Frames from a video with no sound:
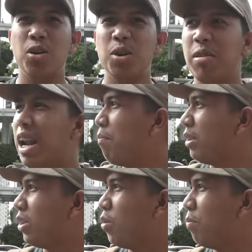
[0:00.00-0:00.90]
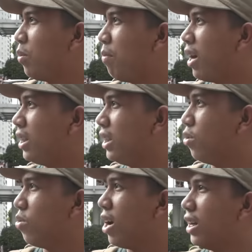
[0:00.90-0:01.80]
ako, lumalapit ako pero parang hindi
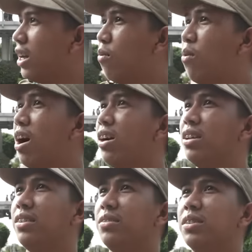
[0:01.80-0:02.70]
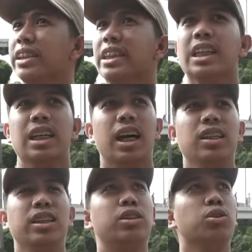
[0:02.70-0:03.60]
ko kaya. Wag. I
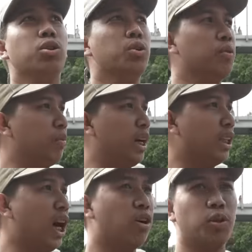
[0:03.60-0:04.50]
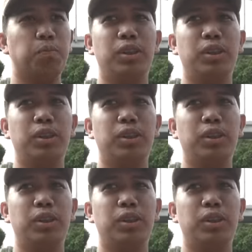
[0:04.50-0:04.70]
need to get out of